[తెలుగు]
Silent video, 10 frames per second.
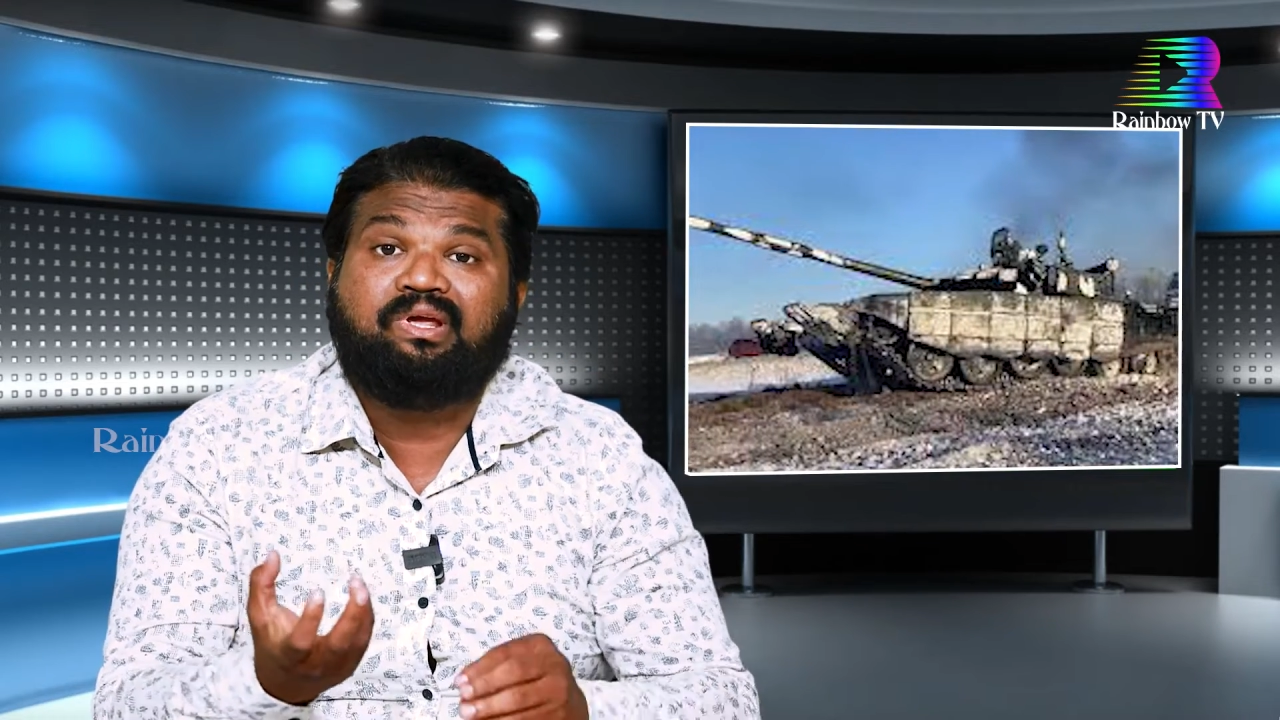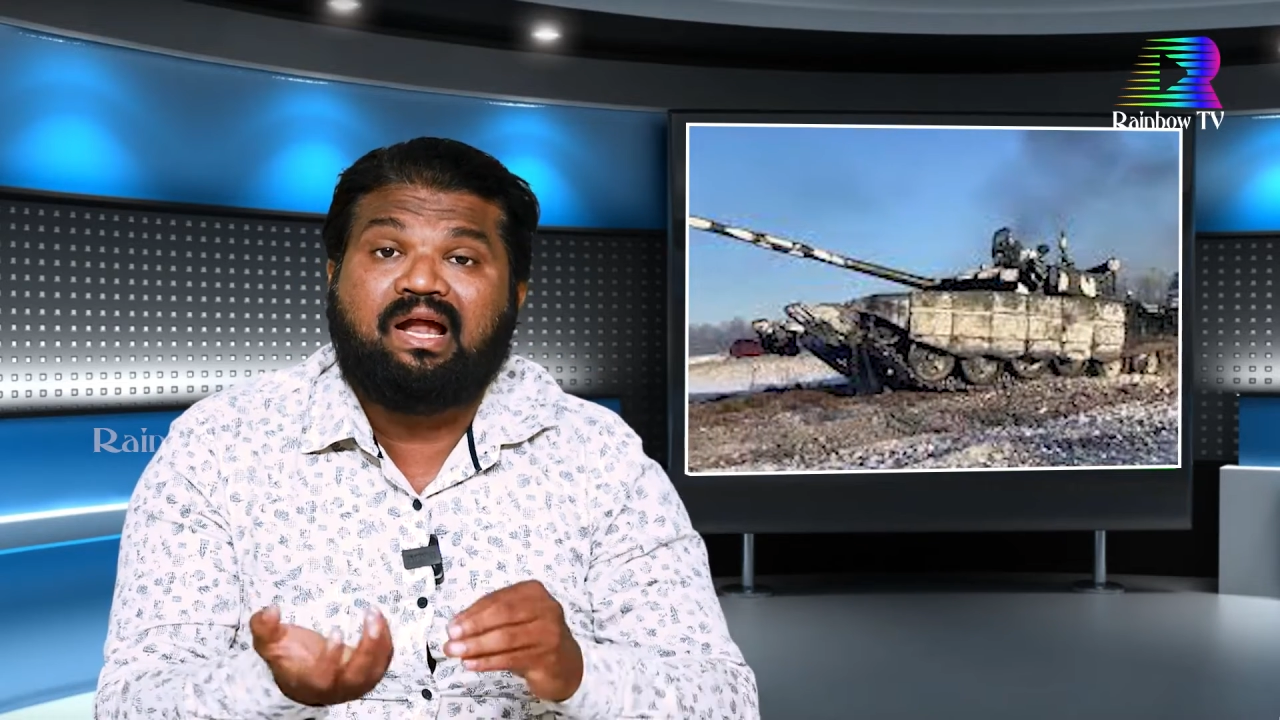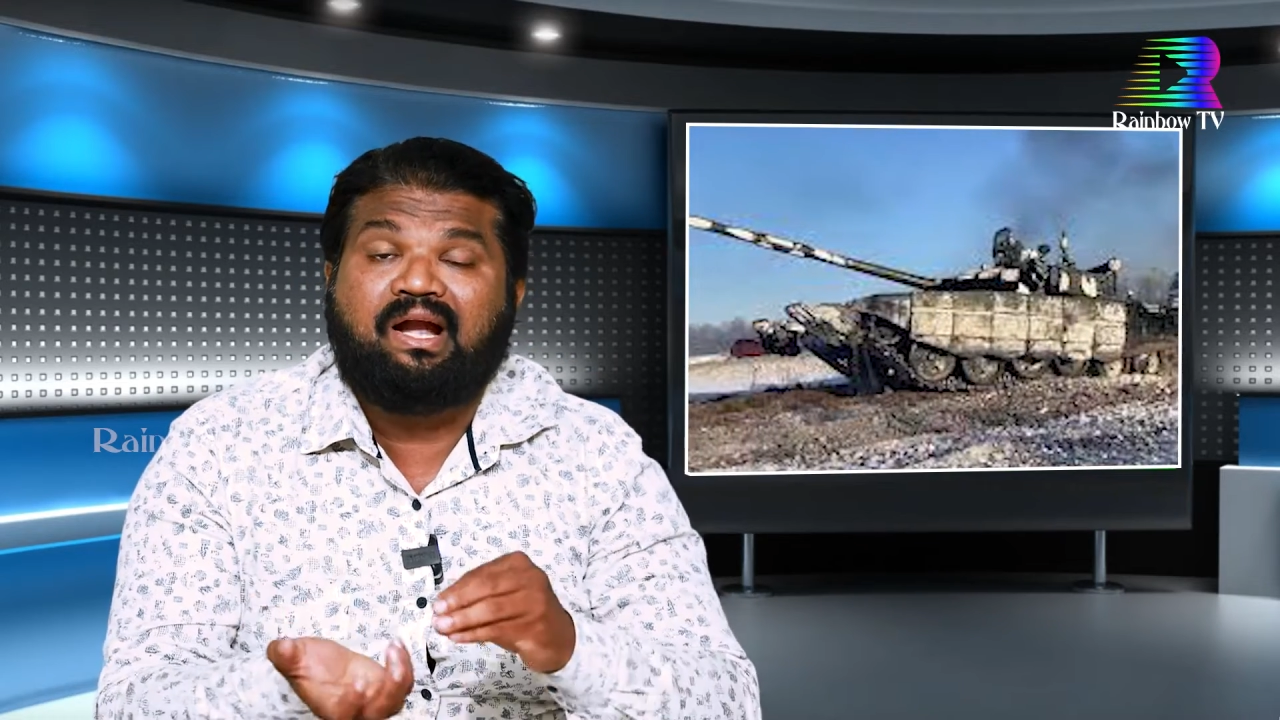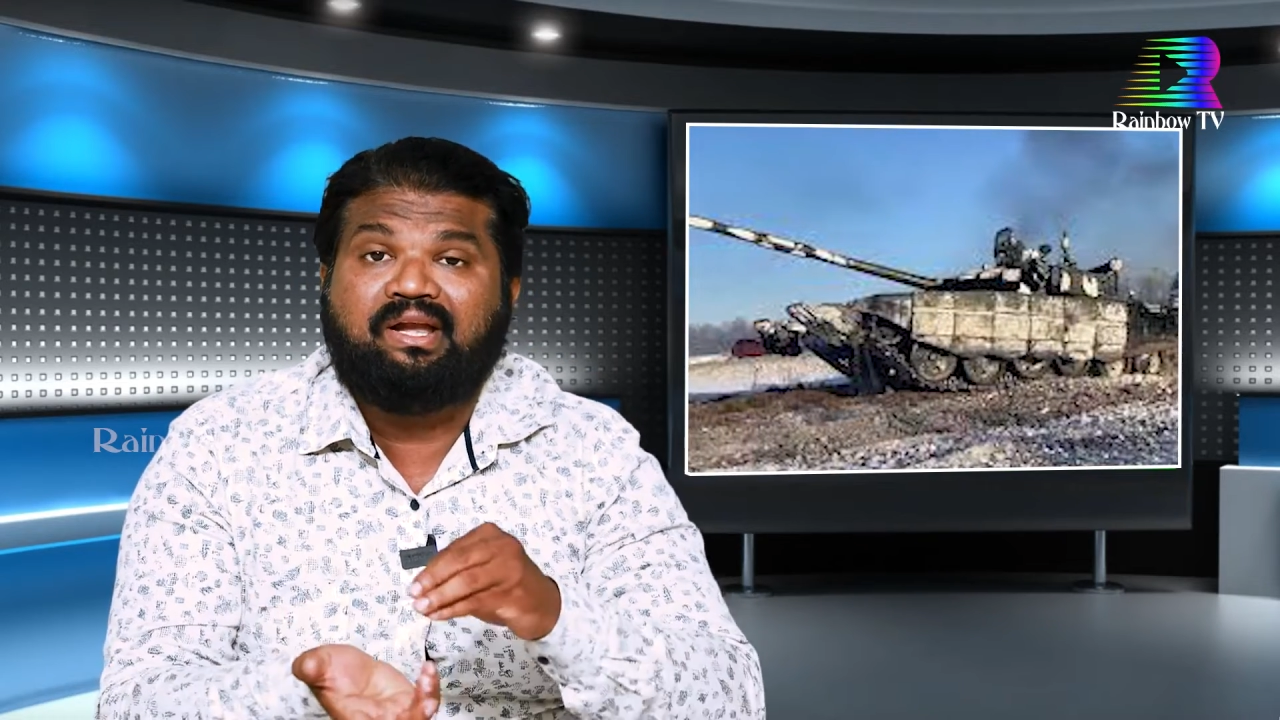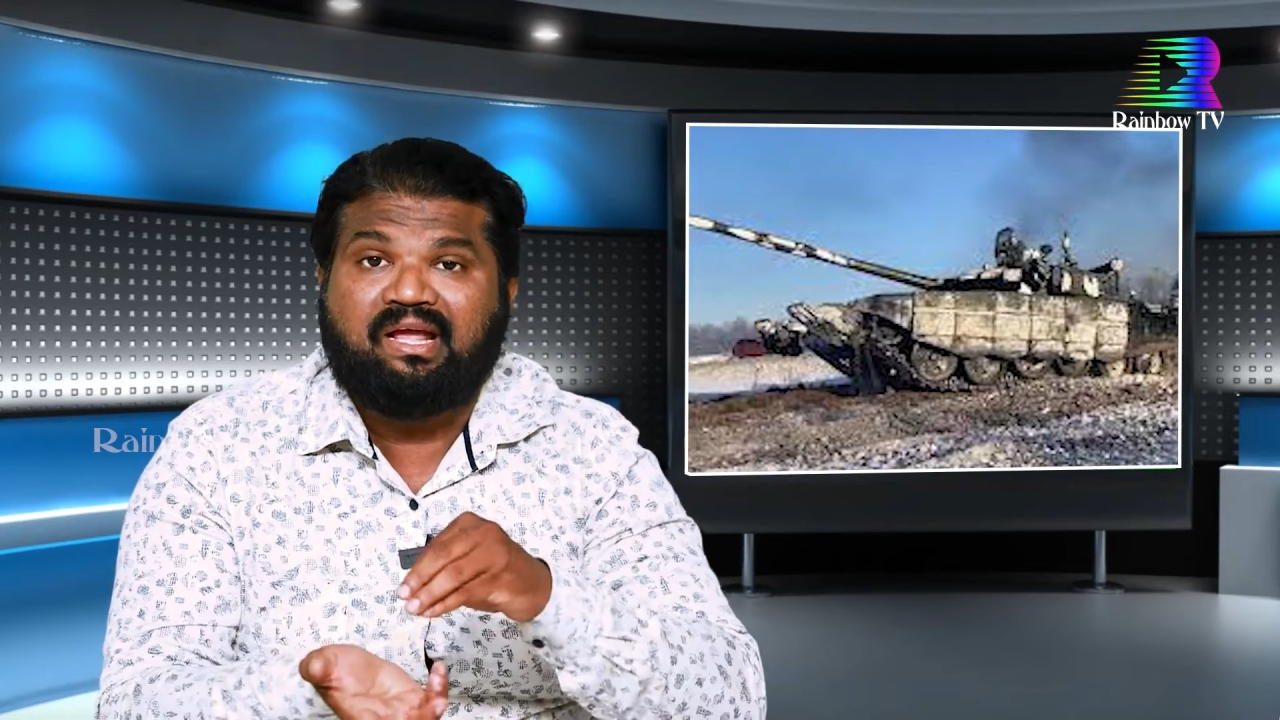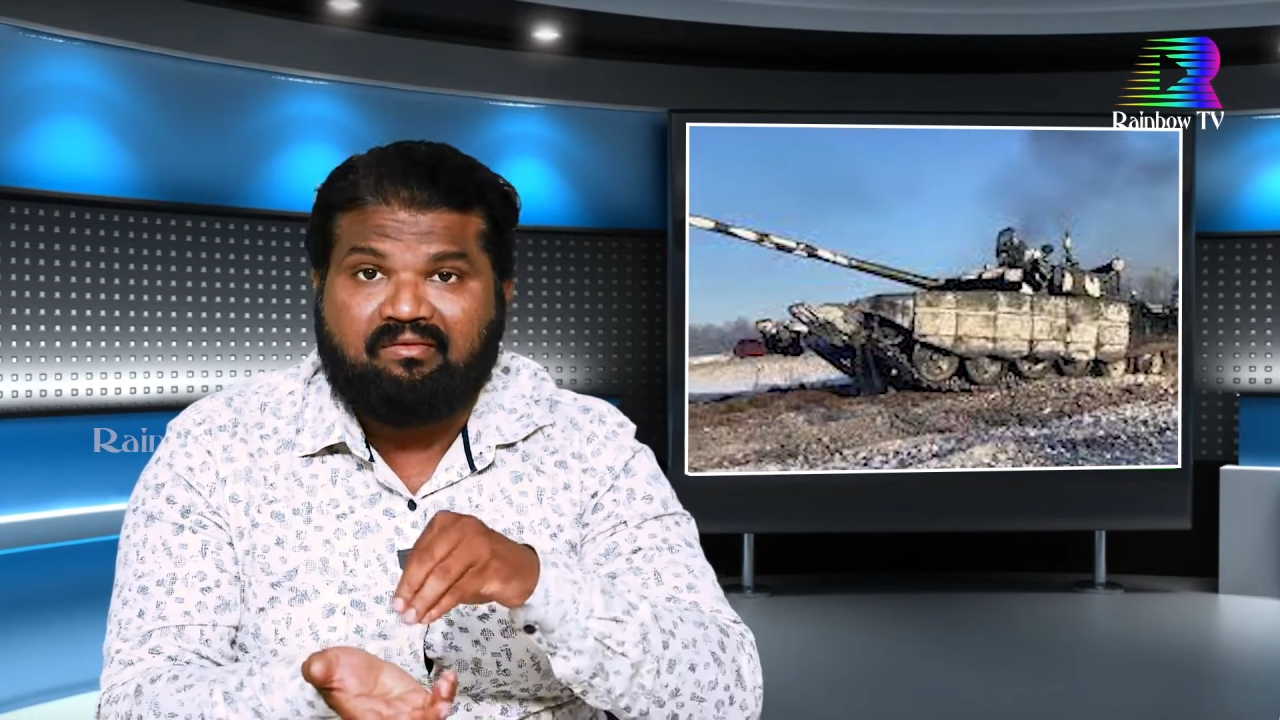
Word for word: ఇలాంటి